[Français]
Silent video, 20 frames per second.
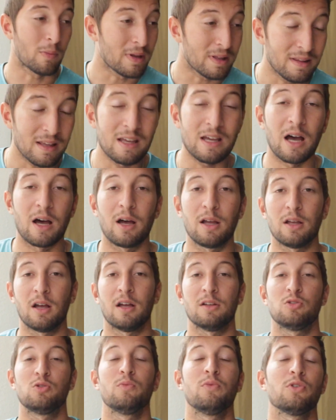m'aider
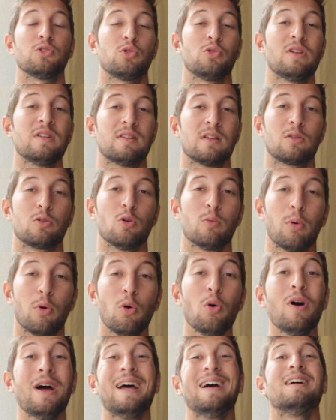à, subventionner cette
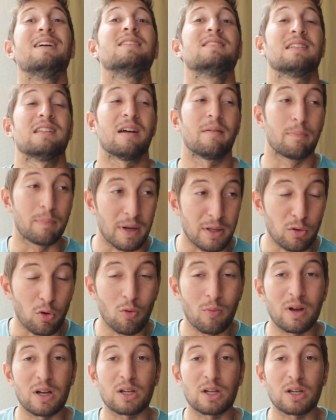GoPro. Ça n'a pas trop